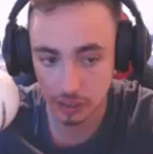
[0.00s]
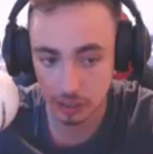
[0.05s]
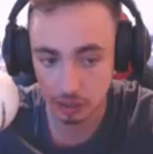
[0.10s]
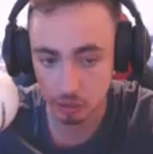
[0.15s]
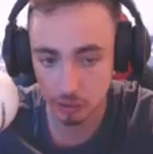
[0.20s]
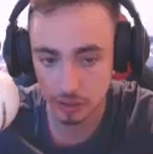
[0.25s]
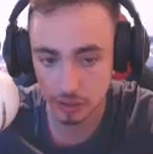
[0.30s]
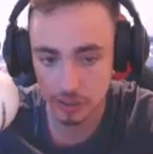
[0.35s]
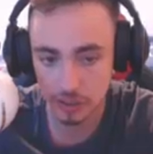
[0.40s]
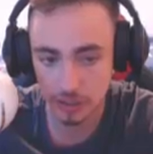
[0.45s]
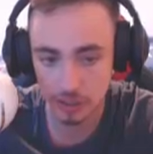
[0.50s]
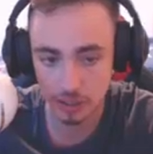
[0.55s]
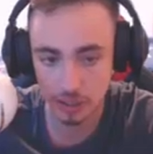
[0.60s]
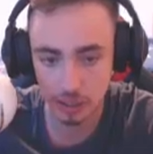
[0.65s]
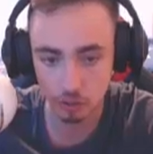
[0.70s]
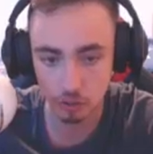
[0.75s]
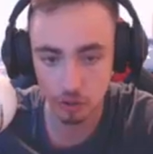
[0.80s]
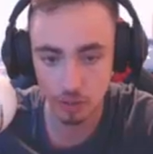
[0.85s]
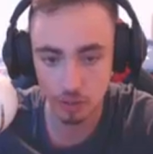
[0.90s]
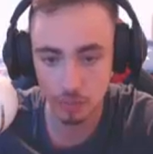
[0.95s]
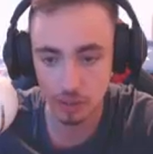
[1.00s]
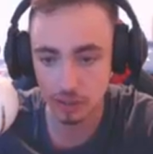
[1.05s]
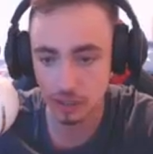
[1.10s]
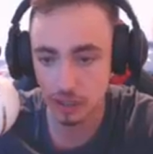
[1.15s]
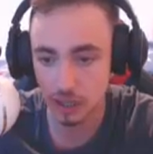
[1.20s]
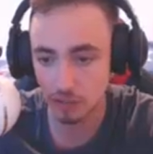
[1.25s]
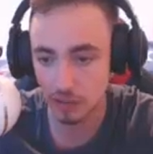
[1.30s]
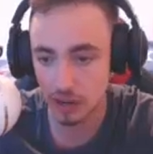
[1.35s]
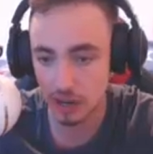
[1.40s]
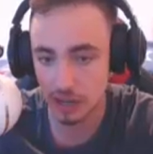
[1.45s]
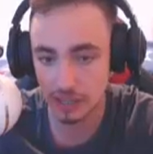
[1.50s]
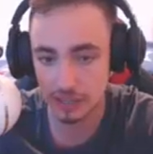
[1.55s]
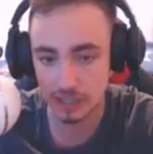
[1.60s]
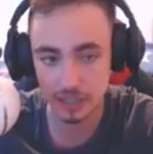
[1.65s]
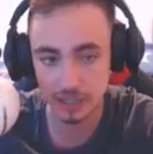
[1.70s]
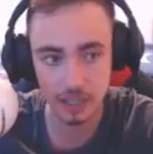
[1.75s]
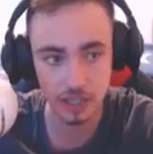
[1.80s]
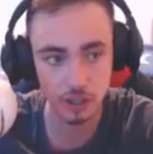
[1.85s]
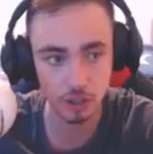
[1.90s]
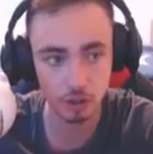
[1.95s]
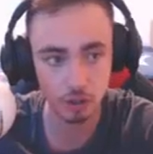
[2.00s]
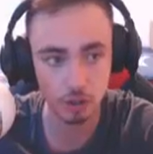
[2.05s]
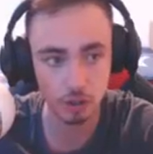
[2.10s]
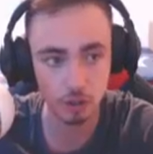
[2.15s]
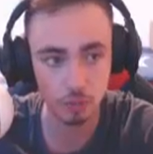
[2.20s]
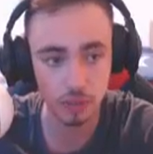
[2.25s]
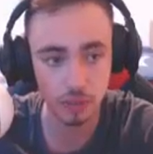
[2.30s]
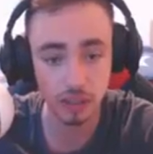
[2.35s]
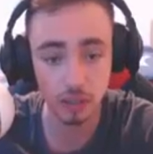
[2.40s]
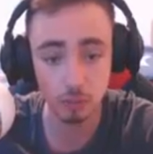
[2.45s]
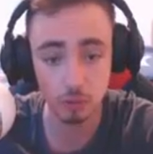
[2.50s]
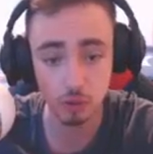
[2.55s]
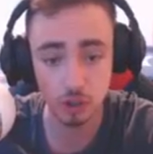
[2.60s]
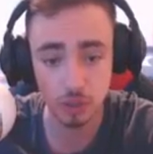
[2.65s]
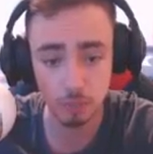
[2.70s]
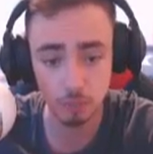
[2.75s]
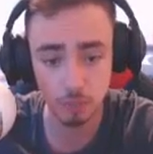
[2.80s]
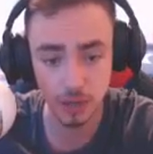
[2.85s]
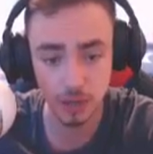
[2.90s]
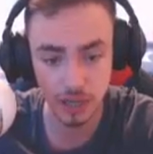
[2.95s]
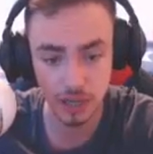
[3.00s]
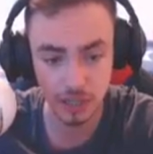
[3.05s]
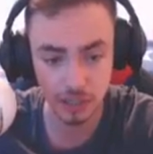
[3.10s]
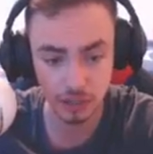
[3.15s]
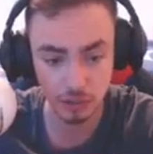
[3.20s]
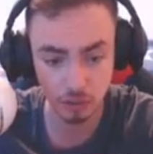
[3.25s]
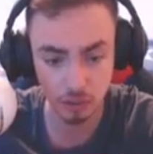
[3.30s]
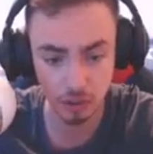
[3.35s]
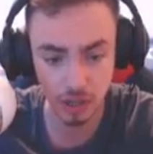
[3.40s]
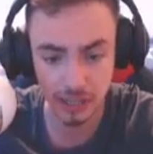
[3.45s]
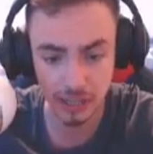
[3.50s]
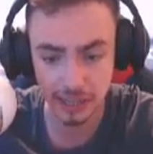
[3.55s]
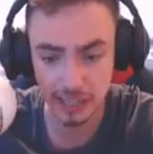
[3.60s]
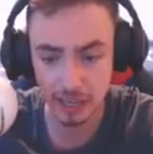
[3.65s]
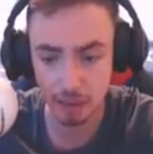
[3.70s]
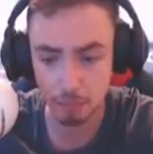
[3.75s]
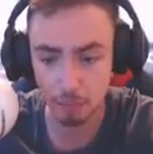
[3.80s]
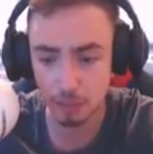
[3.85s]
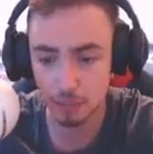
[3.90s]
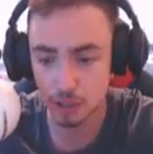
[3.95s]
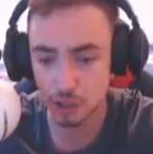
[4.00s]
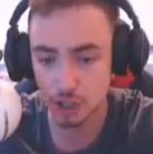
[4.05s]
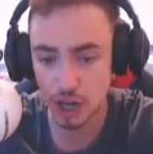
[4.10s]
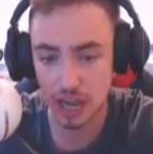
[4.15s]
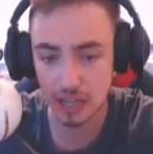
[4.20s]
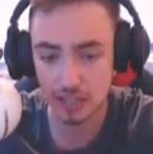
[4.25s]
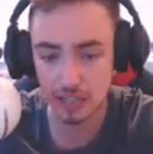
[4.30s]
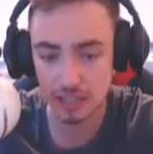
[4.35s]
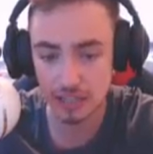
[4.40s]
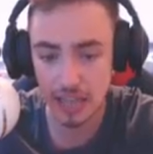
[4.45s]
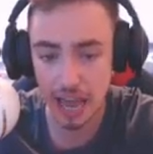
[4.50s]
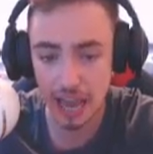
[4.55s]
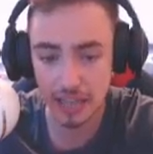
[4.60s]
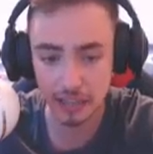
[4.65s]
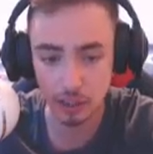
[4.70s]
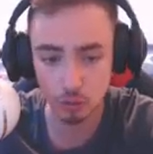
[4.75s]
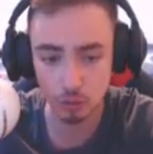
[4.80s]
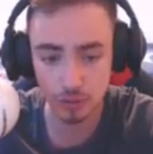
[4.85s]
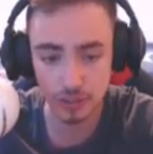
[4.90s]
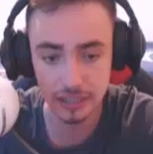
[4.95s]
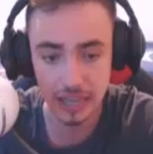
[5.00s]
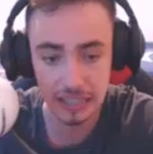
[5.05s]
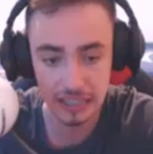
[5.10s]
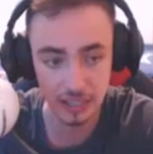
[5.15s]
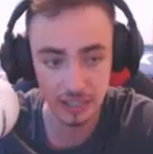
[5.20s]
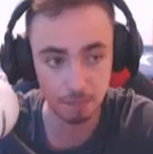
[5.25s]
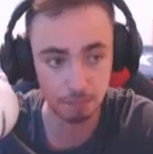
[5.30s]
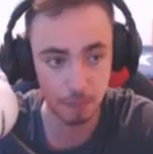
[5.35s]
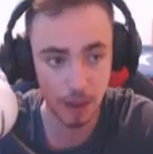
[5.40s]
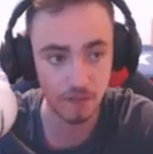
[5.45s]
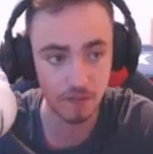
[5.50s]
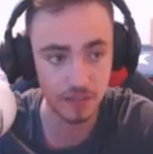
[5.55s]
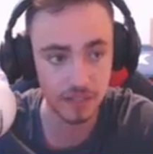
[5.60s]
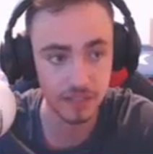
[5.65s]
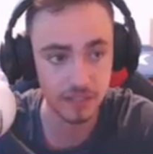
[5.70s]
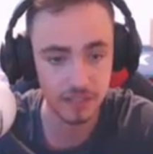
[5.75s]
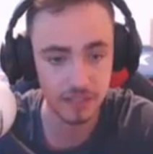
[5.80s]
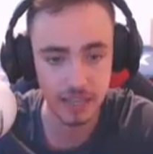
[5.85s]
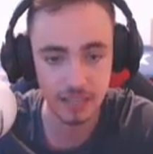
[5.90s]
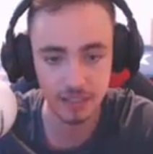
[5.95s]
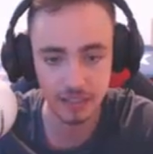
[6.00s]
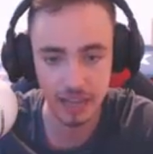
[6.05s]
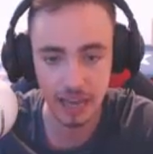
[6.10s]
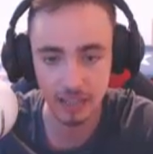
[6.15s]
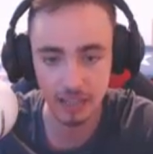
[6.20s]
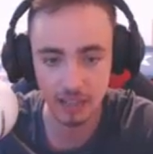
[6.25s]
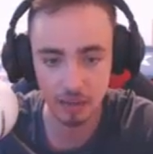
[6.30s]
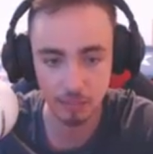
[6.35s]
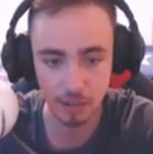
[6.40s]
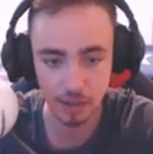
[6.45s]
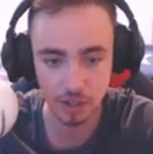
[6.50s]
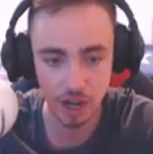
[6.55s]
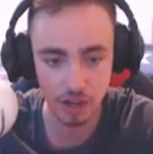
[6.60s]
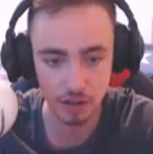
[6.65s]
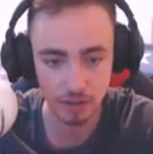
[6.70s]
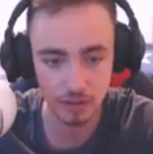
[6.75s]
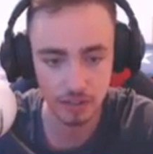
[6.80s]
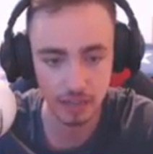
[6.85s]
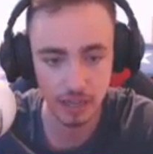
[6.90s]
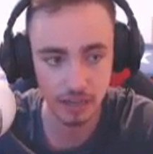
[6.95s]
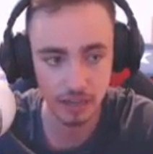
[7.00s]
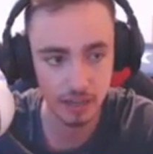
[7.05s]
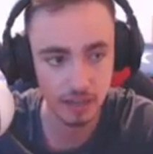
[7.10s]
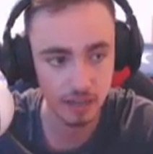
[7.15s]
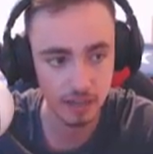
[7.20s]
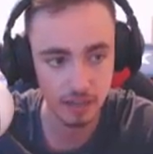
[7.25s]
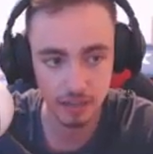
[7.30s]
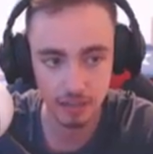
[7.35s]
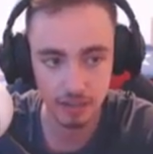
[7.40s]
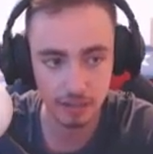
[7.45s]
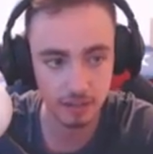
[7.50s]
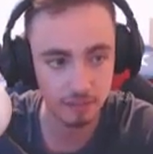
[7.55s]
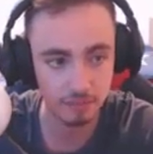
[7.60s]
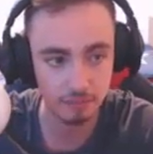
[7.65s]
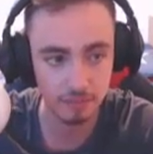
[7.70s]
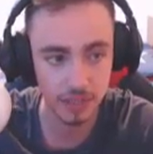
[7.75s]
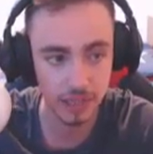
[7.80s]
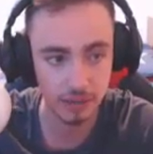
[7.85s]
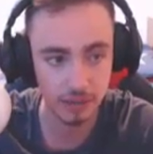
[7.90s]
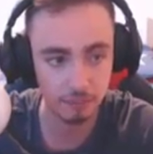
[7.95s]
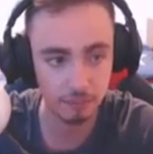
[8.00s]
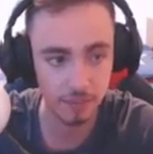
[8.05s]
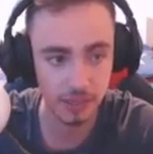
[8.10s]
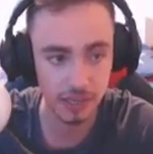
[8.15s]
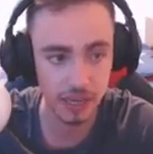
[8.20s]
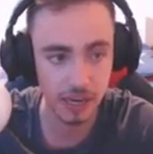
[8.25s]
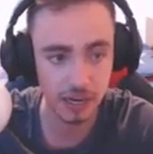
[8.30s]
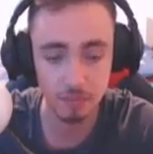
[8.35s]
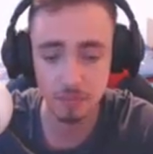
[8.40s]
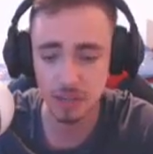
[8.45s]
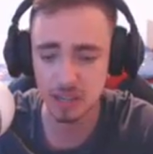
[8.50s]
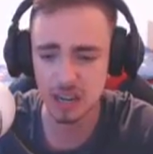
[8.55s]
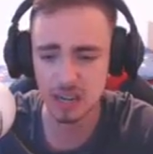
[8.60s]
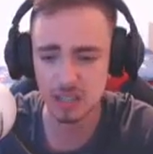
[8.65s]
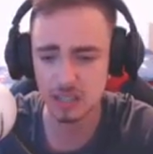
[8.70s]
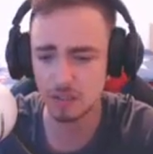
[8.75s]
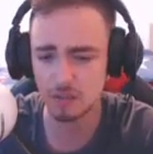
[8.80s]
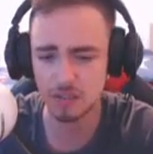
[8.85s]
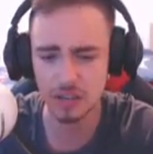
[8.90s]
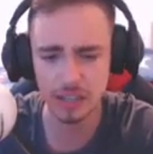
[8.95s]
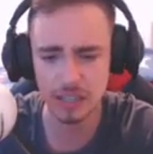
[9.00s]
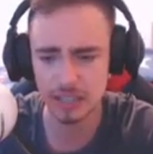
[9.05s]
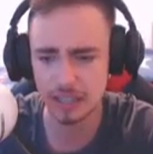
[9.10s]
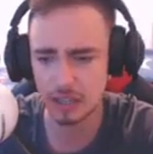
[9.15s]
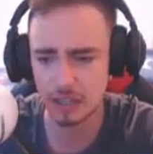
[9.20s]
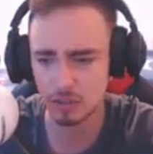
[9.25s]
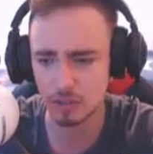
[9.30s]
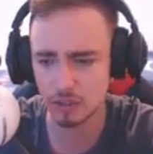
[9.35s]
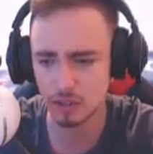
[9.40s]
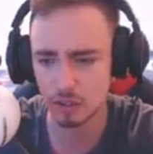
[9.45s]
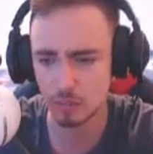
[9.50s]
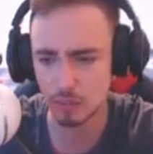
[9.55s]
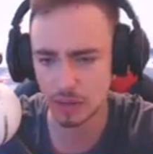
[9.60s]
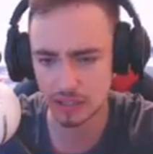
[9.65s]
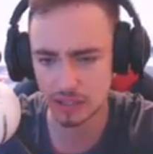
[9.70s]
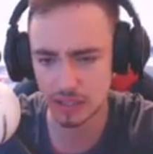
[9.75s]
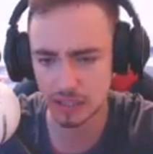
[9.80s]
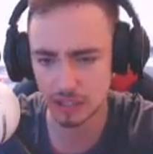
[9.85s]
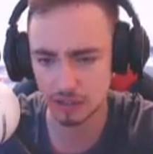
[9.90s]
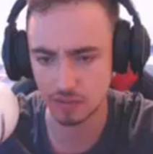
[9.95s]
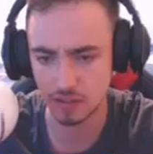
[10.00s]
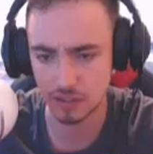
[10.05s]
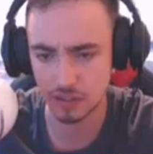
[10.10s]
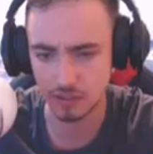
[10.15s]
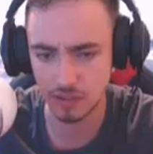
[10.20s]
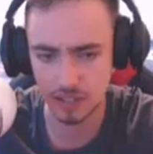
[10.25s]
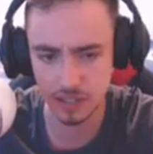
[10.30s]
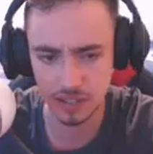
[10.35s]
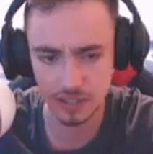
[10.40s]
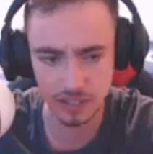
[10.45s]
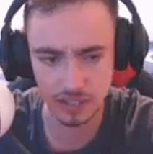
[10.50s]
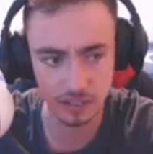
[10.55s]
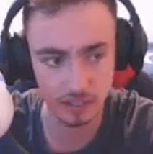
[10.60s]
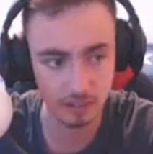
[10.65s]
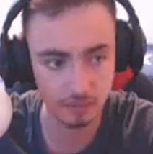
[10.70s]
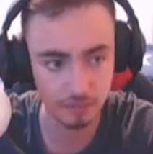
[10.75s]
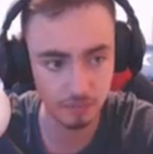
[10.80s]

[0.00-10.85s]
колодец, который мы открывали, это значит то, что мы там уже были, но это не помешает Сайтеру заспавниться. Сайтер, пожалуйста. Не, мне, мне кажется, в этой серии он 100% не вылезет.